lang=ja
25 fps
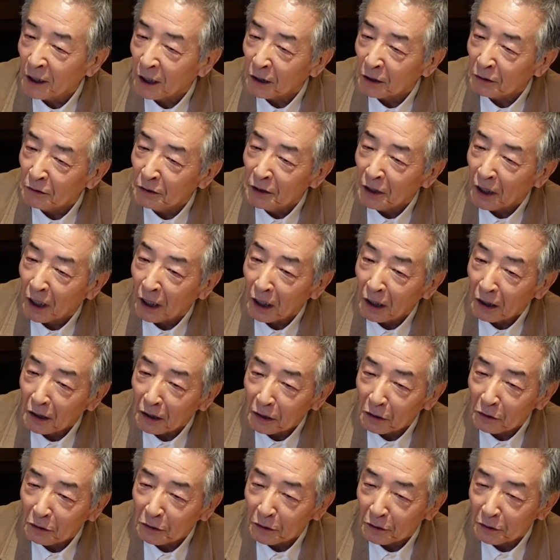逆にだか
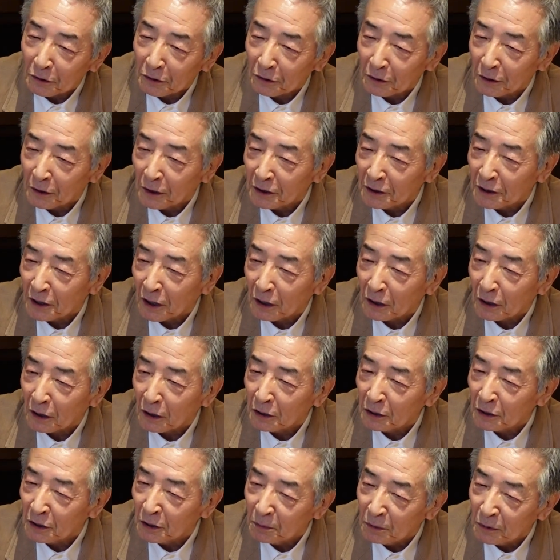らこそそれがしゃ
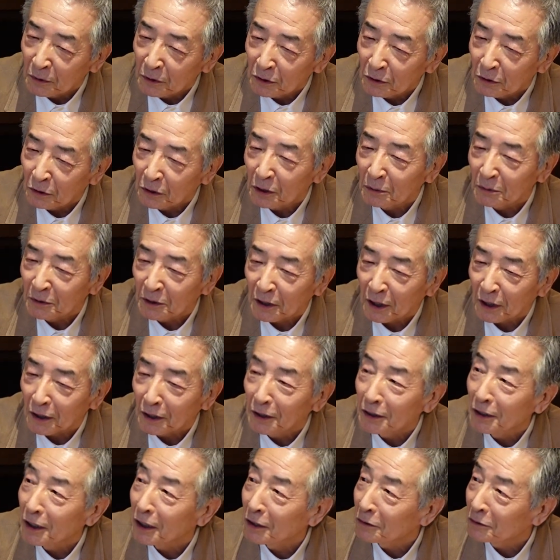自分にとっても洒
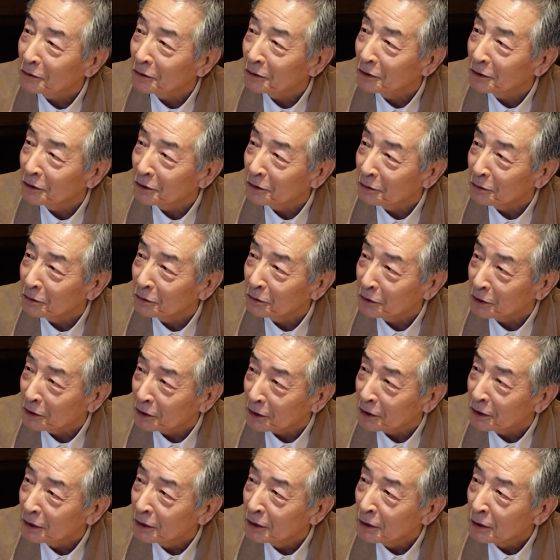落になるっていうふう
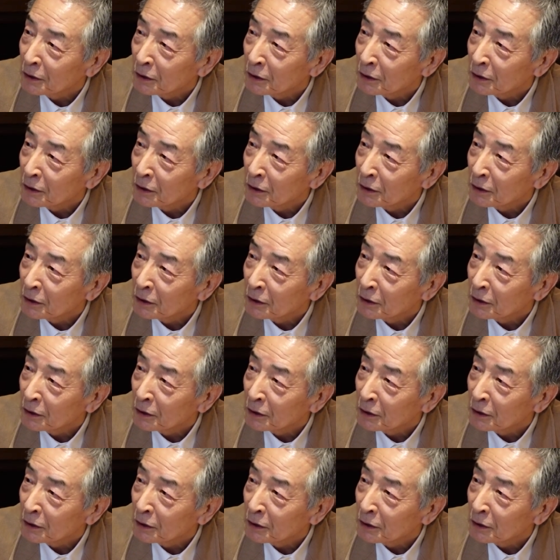に